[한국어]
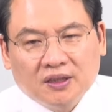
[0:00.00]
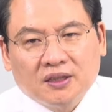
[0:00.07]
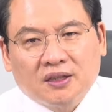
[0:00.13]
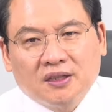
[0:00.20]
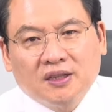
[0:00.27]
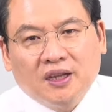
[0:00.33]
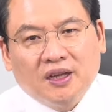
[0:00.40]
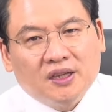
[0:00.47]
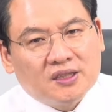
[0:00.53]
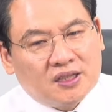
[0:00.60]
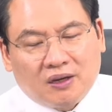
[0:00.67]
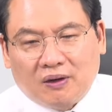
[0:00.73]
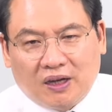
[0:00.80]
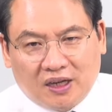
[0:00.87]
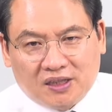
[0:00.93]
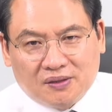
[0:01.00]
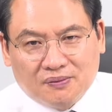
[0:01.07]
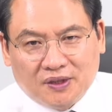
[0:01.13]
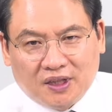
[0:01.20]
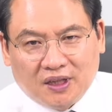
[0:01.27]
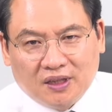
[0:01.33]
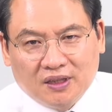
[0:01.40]
근데 사과 안
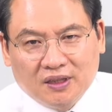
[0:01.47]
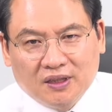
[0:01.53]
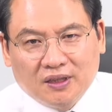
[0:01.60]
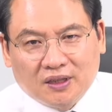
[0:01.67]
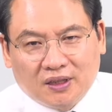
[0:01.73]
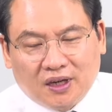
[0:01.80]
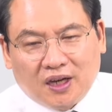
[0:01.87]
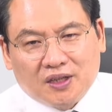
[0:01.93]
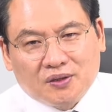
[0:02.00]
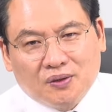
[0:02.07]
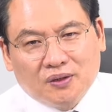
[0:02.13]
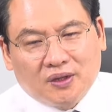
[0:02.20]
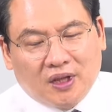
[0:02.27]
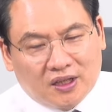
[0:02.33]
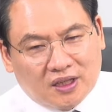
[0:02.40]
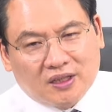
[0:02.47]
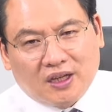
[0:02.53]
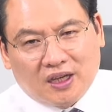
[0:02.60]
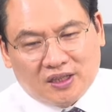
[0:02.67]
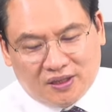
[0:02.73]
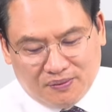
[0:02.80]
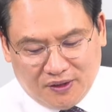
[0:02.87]
했습니다. 그래가지고
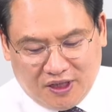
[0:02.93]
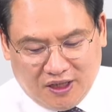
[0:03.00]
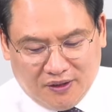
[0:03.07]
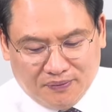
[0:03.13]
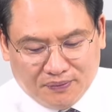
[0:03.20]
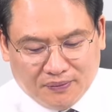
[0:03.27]
퇴장당했습니다.